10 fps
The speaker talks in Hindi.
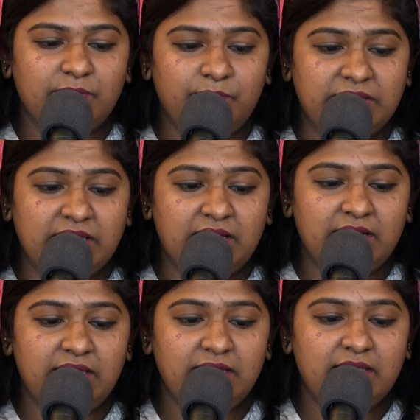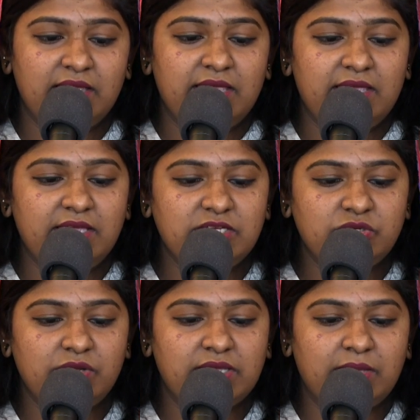पिता ने
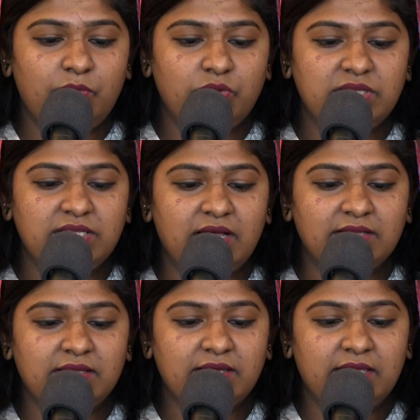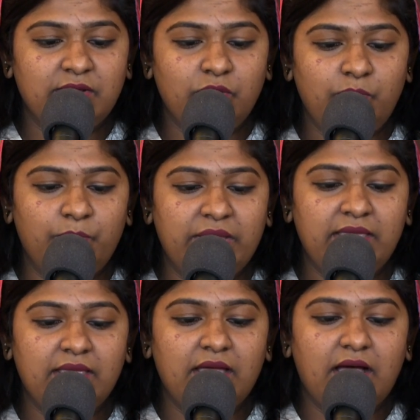ईश्वर के मुक्तिदाता के रूप
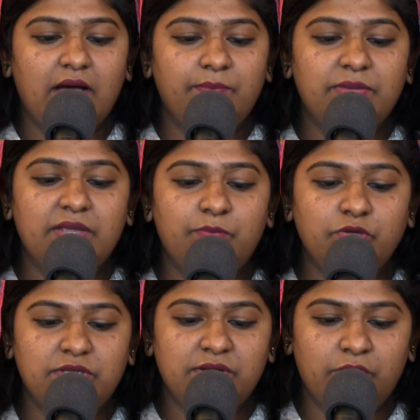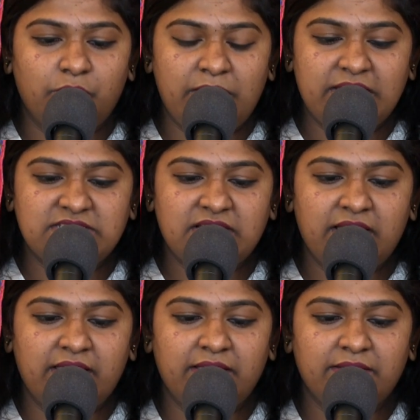में अपने पुत्र को भेजा
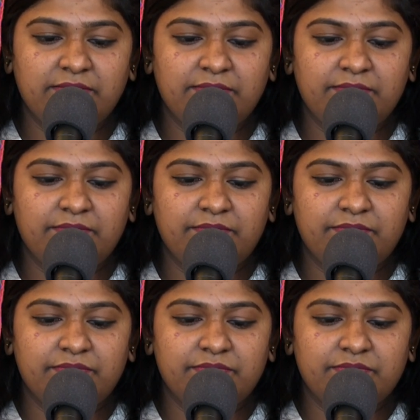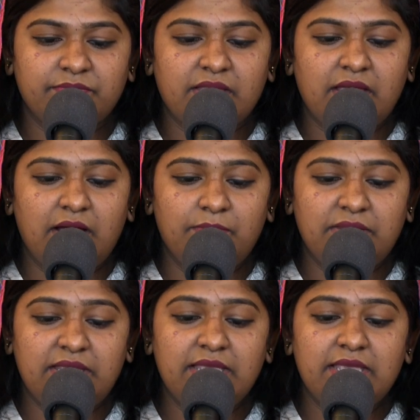है
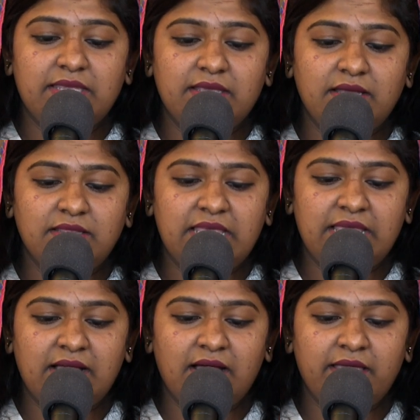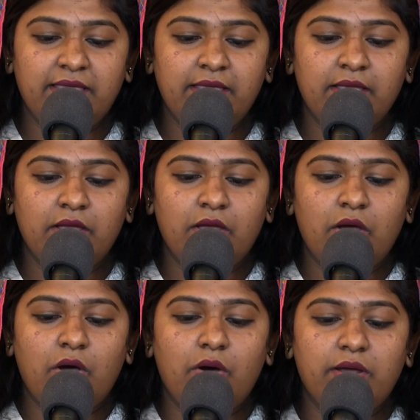हमने यह देखा है
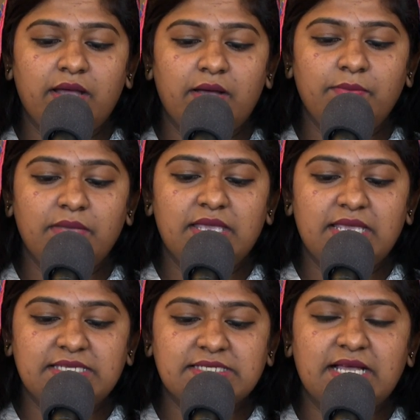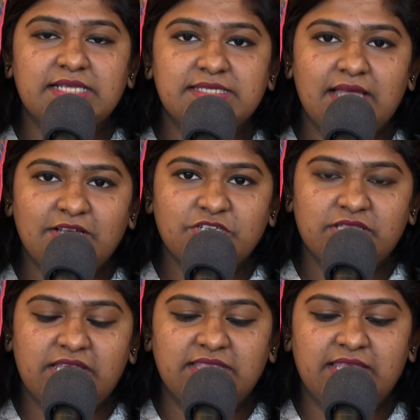और हम इसका साक्ष्य
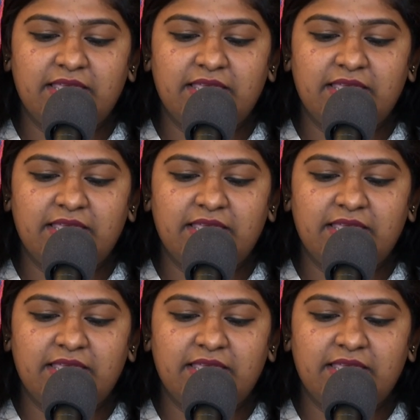देते